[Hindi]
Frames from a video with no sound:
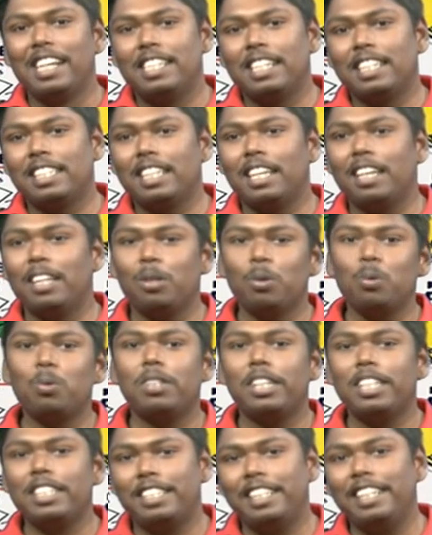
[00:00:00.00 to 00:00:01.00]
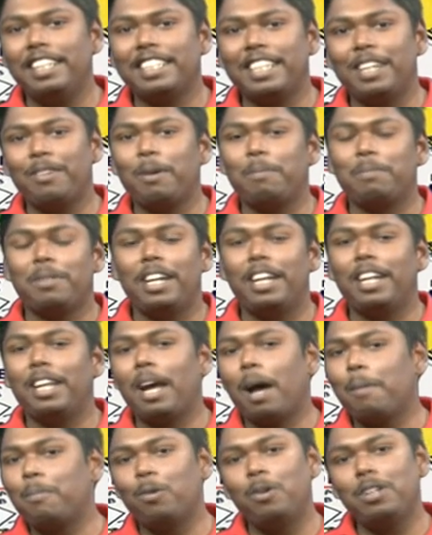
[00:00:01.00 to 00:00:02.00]
जैसे दूसरे स्टेट्स के वेबसाइट है
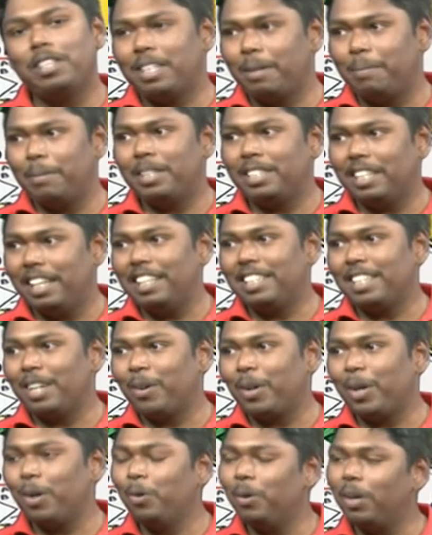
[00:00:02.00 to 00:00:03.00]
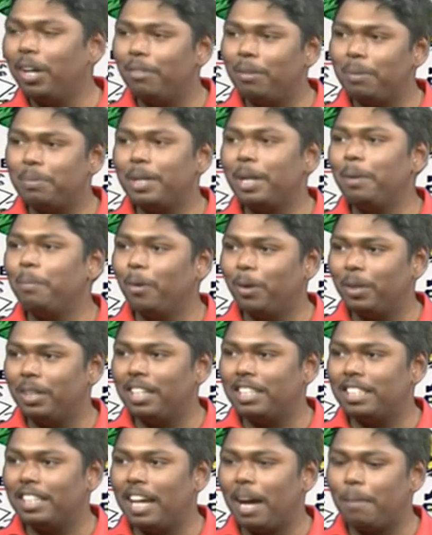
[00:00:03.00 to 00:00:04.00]
आप उड़ीसा में चले जाओगे उनका वेबसाइट बहुत
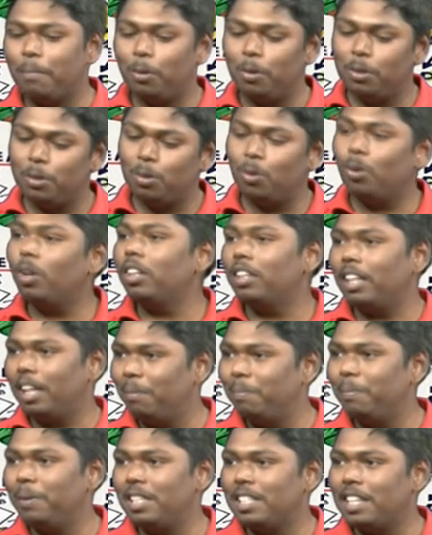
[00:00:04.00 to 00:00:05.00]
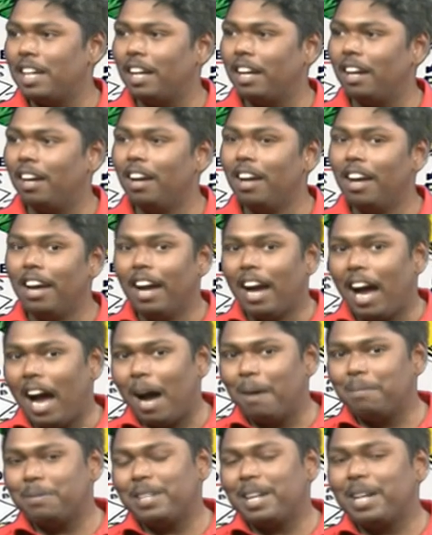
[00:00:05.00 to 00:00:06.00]
अच्छा है आपको तुरंत हेल्प मिल जाएगा
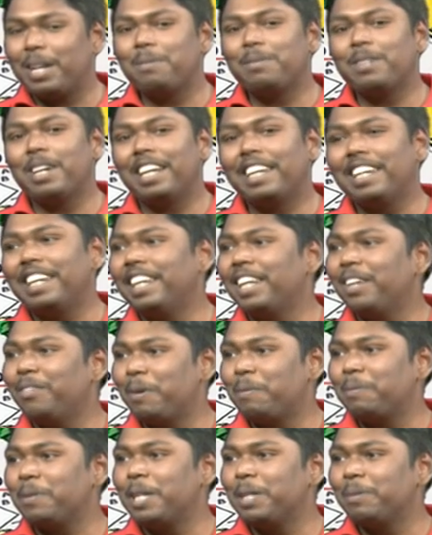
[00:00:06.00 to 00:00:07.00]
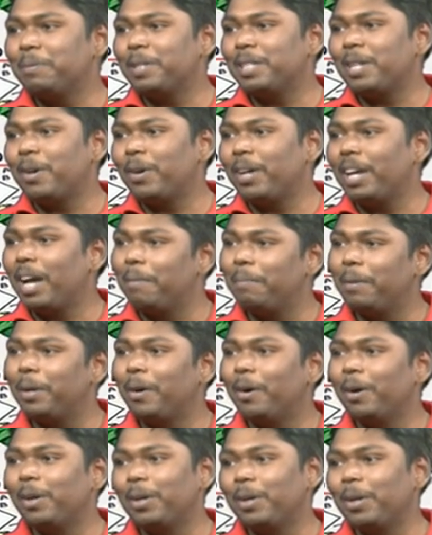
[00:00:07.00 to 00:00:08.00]
आप स्टार्टअप झारखंड के वेबसाइट में जाओगे यहाँ पे
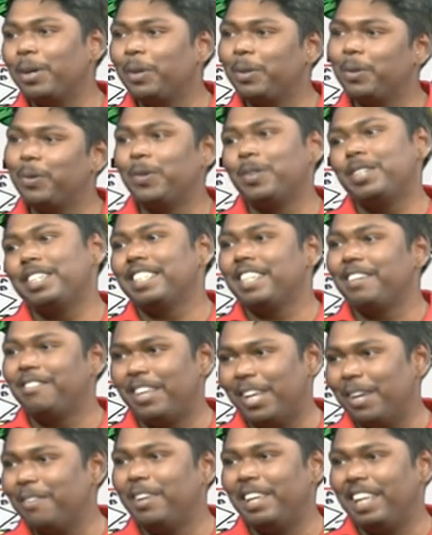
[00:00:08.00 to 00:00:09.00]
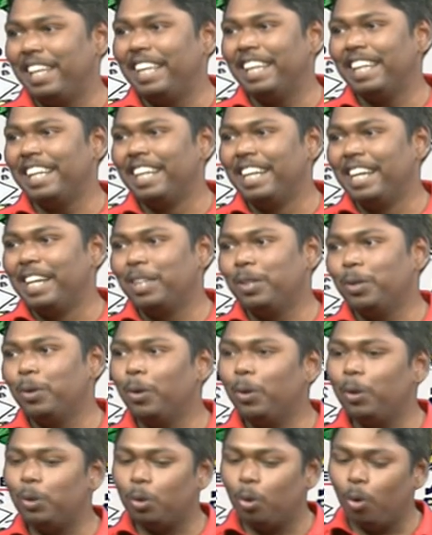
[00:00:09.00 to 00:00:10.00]
कॉल करोगे तो वो चीज़ अवेलेबल नहीं है तो
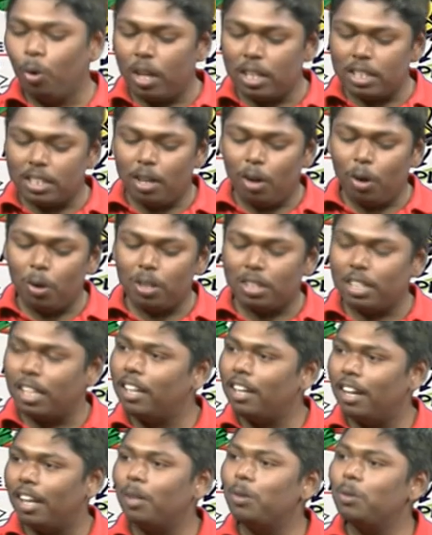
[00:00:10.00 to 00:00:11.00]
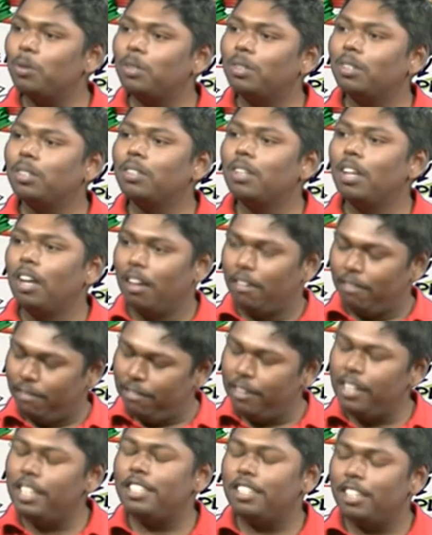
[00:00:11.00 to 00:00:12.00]
थोड़ा सा और सरकार फीचर, फीचर और
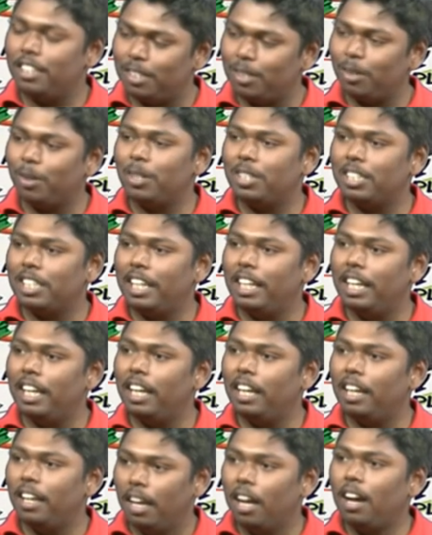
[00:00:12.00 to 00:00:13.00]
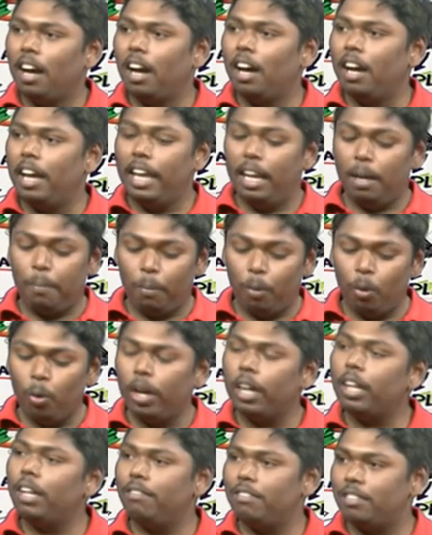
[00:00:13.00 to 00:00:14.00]
फीचर्स और चाहिए और अच्छे होने हाँ, चाहिए एक
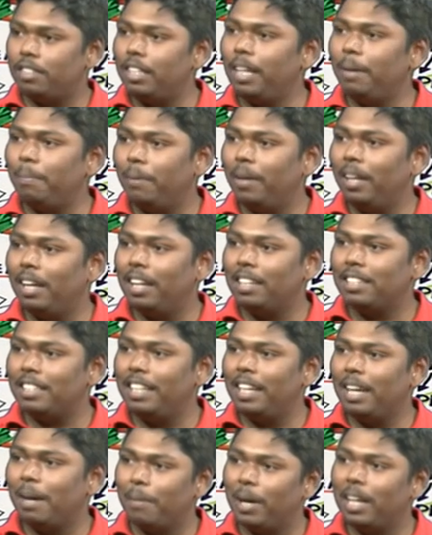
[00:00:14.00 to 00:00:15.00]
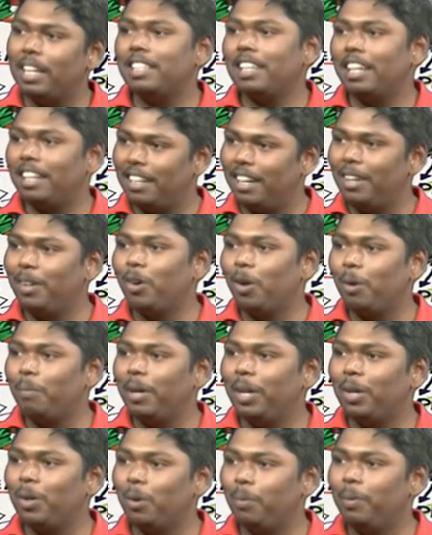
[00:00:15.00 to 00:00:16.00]
प्रोएक्टिव स्टेप लेना चाहिए हमारे झारखंड
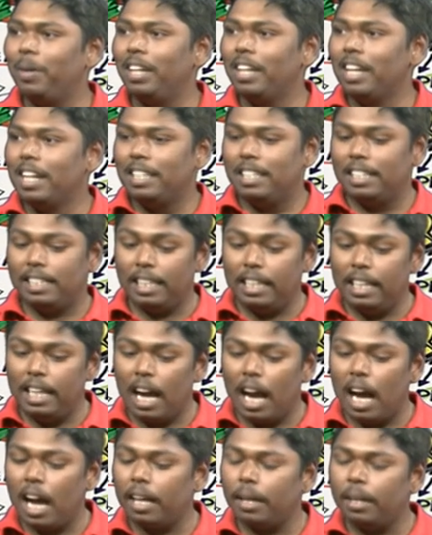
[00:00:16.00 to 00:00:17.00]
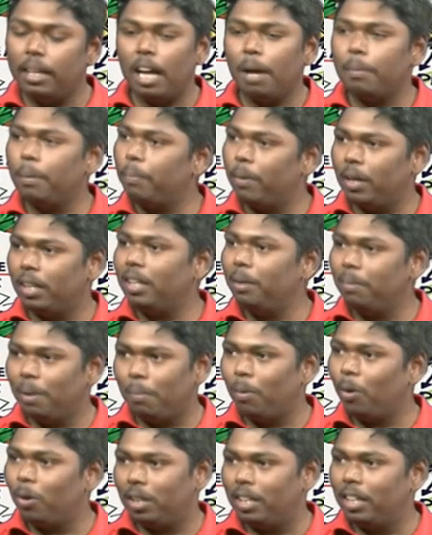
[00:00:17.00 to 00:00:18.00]
गवर्नमेंट को भी जैसे यहाँ यहाँ पे प्रतिभा
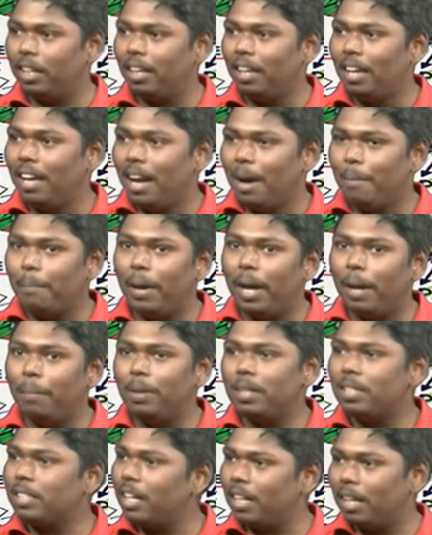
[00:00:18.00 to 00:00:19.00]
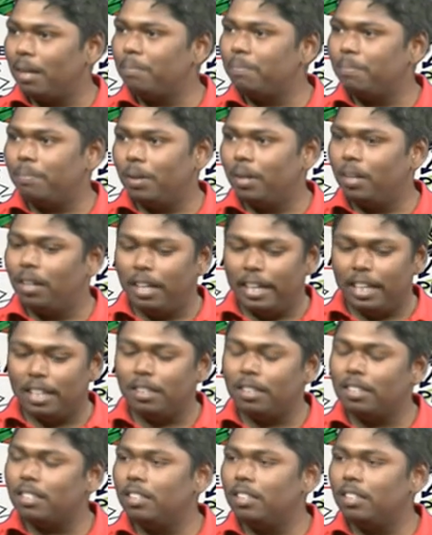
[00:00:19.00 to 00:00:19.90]
बहुत है मैं अभी स्टार्टअप एक